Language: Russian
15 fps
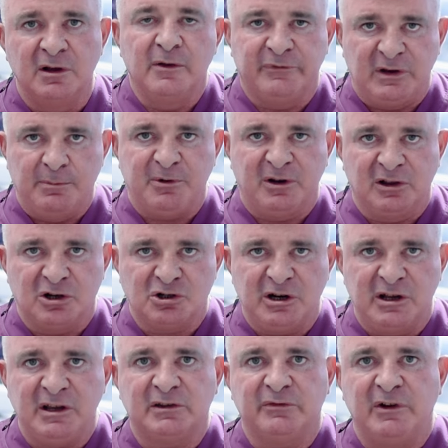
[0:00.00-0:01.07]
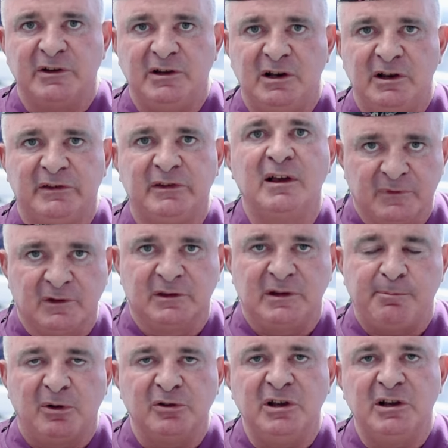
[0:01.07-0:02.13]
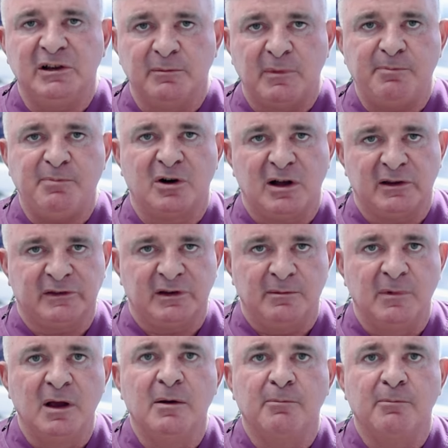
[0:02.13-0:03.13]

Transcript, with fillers: все предложения сводились к дополнительным операциям